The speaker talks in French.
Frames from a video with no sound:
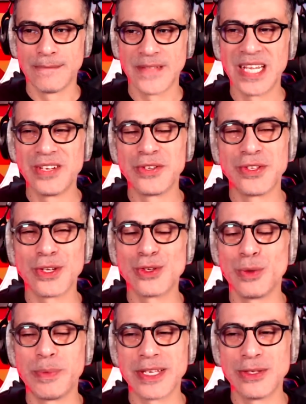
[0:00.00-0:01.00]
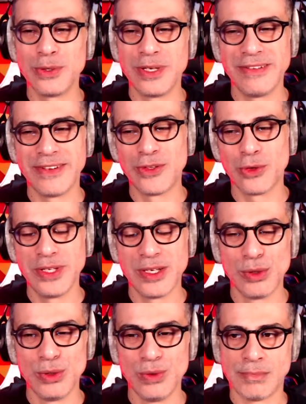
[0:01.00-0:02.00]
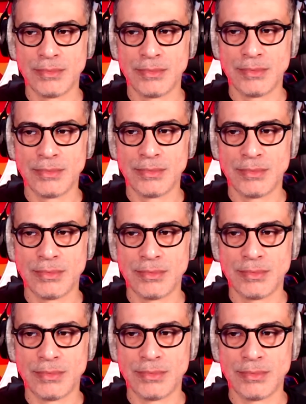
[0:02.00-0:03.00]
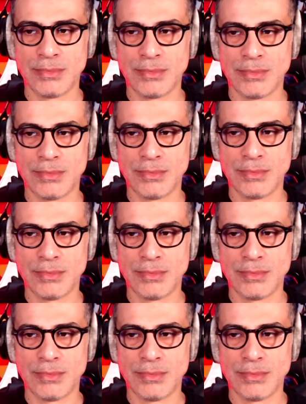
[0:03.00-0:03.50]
je sens que son perso, là, il va tourner relou. Ah, ah, ah, ah.